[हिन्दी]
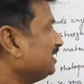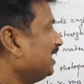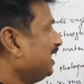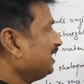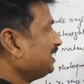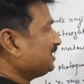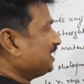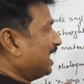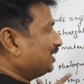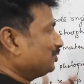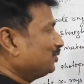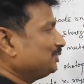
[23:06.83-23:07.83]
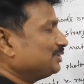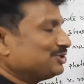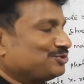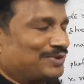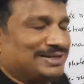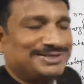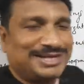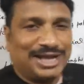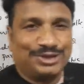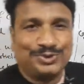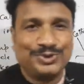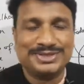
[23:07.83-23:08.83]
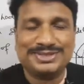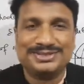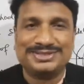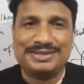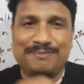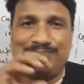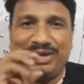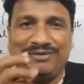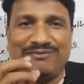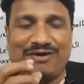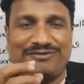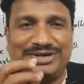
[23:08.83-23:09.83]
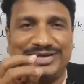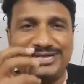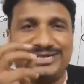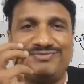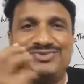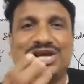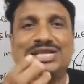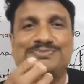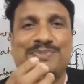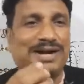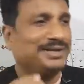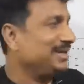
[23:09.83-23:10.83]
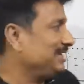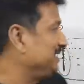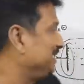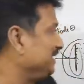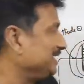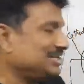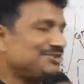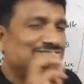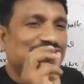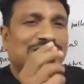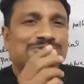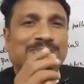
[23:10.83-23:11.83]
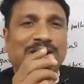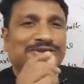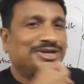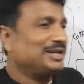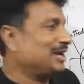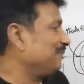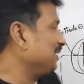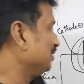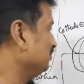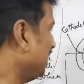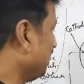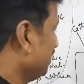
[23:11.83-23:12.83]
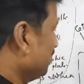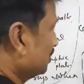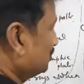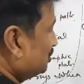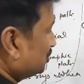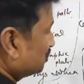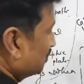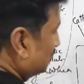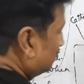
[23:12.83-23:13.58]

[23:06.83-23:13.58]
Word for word: है कि कैथोड रेज व्हाट इज कैथोड दिस इज द बीम ऑफ नेगेटिव चार्ज पार्टिकल ये नेगेटिव चार्ज पार्टिकल का बना हुआ है जिसको